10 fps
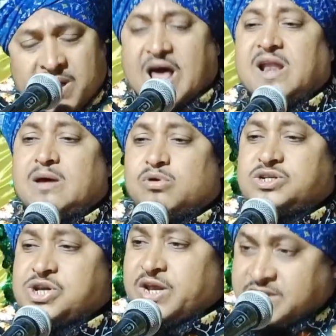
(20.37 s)
আমার আল্লাহ
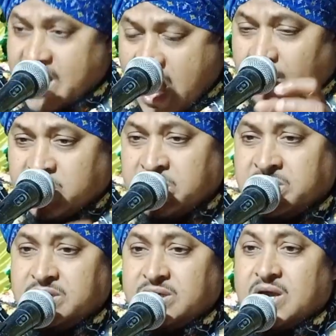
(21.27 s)
বলছেন যে আমি
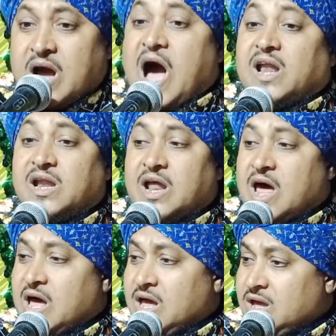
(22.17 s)
আল্লাহ